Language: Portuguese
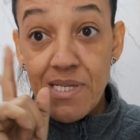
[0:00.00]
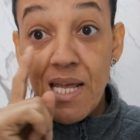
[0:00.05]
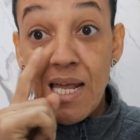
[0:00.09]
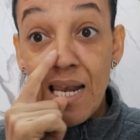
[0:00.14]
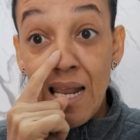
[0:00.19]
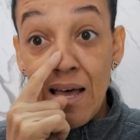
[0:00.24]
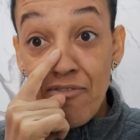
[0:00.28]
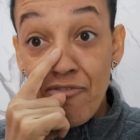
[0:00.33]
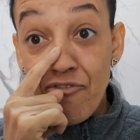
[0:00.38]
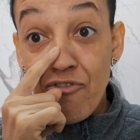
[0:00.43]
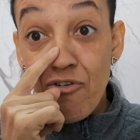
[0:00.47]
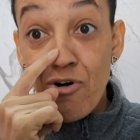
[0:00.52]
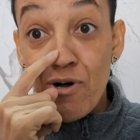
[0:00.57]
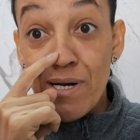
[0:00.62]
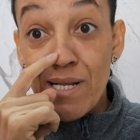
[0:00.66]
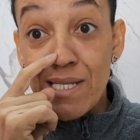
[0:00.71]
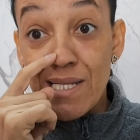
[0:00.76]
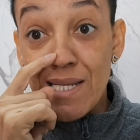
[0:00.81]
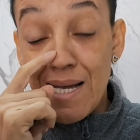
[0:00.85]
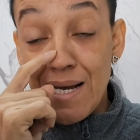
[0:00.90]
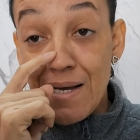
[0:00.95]
lá
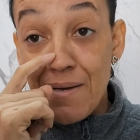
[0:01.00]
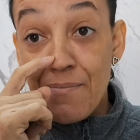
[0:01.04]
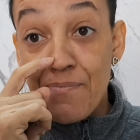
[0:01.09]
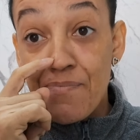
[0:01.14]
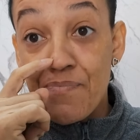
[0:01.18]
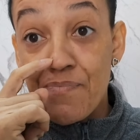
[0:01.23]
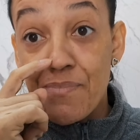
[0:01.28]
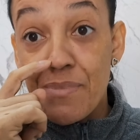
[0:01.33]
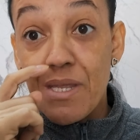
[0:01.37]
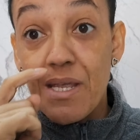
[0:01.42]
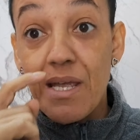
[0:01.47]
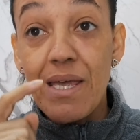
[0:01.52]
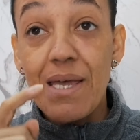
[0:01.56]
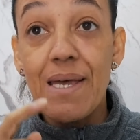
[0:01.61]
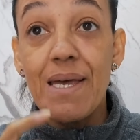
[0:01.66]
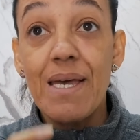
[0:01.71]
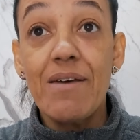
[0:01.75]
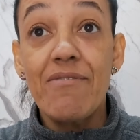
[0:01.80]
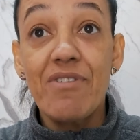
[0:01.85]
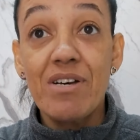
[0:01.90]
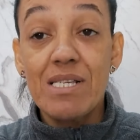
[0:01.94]
fora, tá?
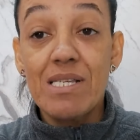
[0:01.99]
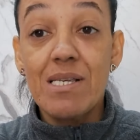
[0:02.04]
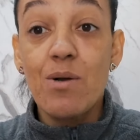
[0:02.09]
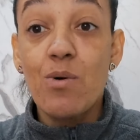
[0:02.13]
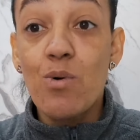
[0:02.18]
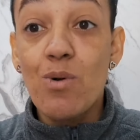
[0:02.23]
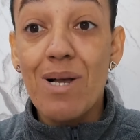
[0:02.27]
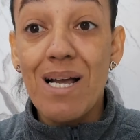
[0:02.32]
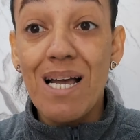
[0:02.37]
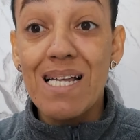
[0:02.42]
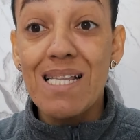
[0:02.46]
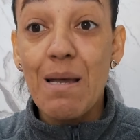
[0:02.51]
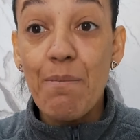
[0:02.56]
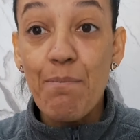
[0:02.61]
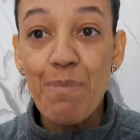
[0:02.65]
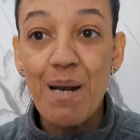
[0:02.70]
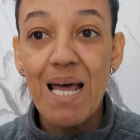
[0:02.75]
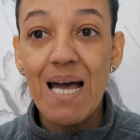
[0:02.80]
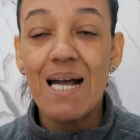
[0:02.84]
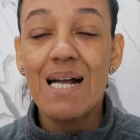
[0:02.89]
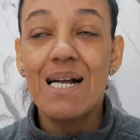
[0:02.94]
É, vai ser colocada a
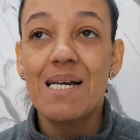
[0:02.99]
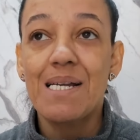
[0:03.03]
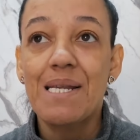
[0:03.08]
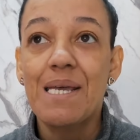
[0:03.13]
placa,